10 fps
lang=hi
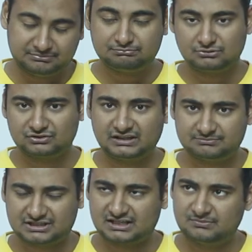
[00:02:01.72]
अब तो
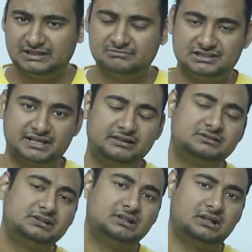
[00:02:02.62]
शायद पचास में ही मिल जाए
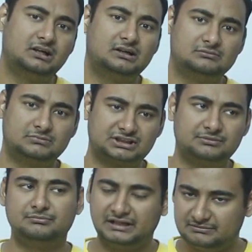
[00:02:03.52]
आ,
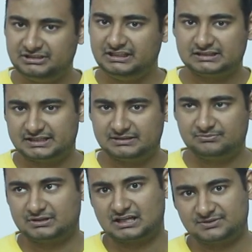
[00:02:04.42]
मतलब मैंने भी लिया था इसी
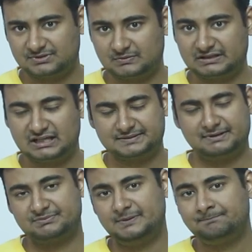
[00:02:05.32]
पचास पचपन के
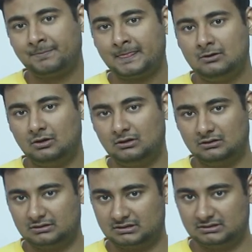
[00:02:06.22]
आसपास में
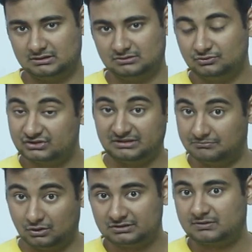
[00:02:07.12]
और उस टाइम
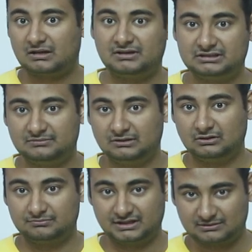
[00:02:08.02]
बहुत बड़ा बात था
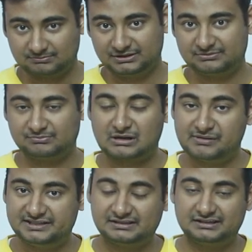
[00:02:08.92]
और मेरा अपनी
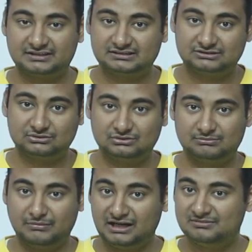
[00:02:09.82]
कमाई से खर रहा था तो
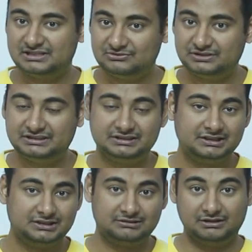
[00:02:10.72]
बैंड बजी हुई थी
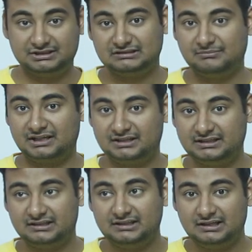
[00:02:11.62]
कि भाई इतना महंगा
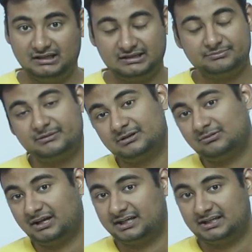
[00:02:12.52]
लिया लेकिन फिर मैंने
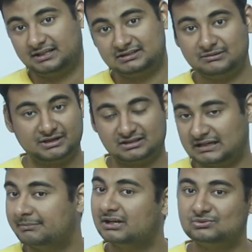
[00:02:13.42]
बोला यार इतना महंगा
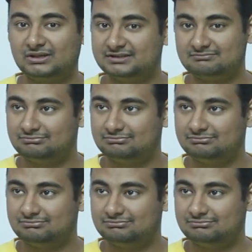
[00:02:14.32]
कैमरा लूँगा